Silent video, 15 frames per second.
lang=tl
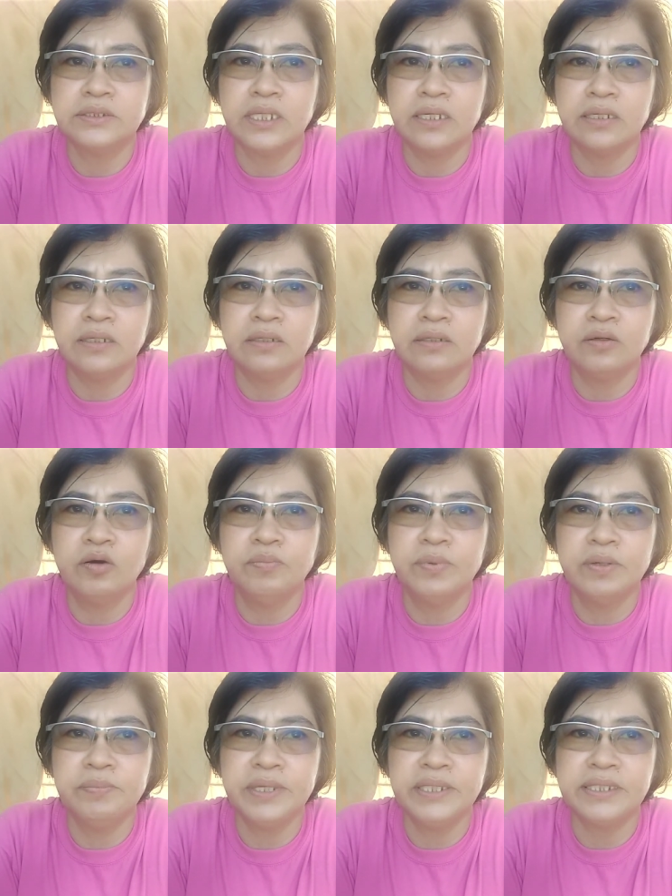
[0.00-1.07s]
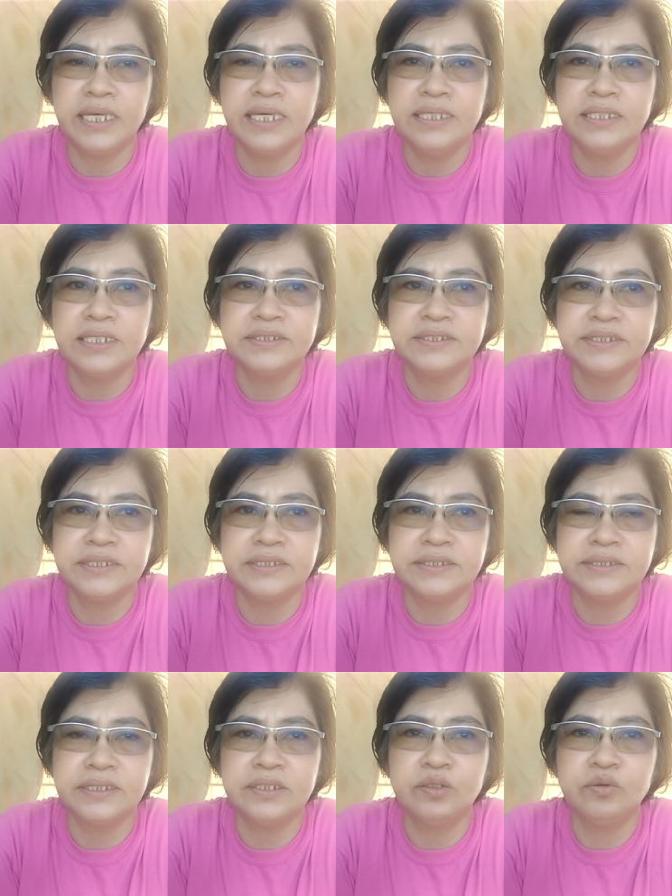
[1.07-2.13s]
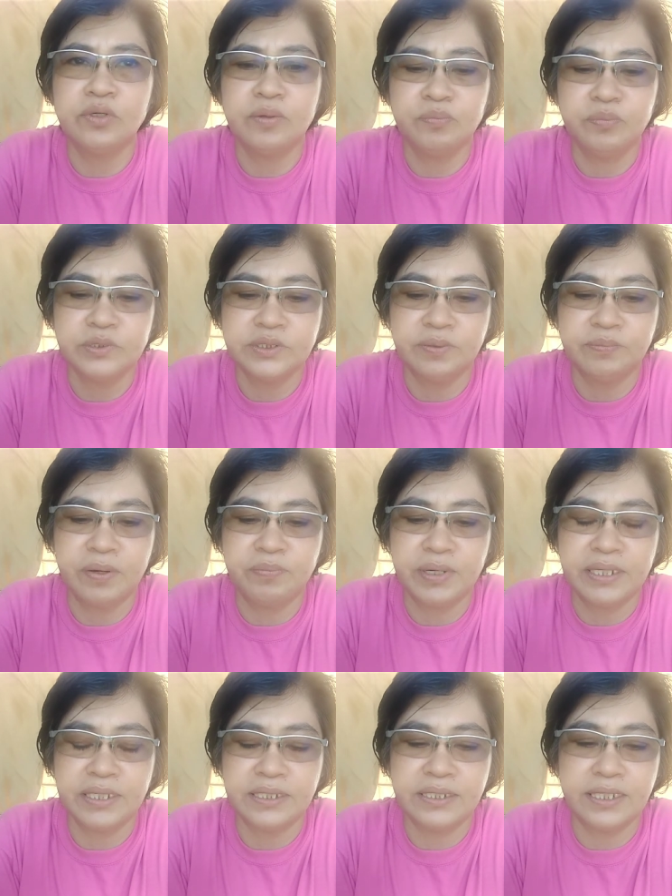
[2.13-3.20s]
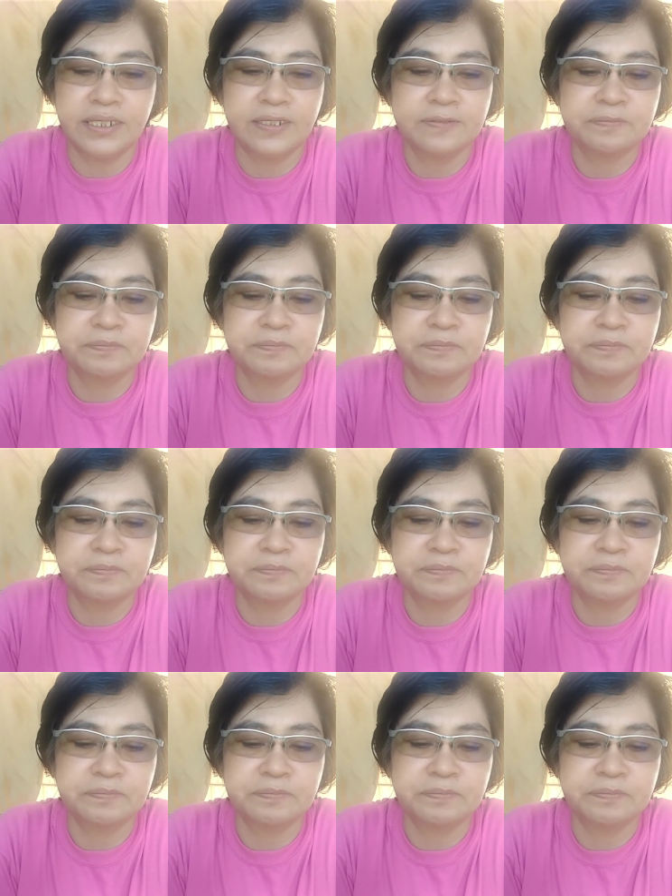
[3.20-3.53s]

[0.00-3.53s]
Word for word: isang government agencies. Hindi ko na po siya babanggitin.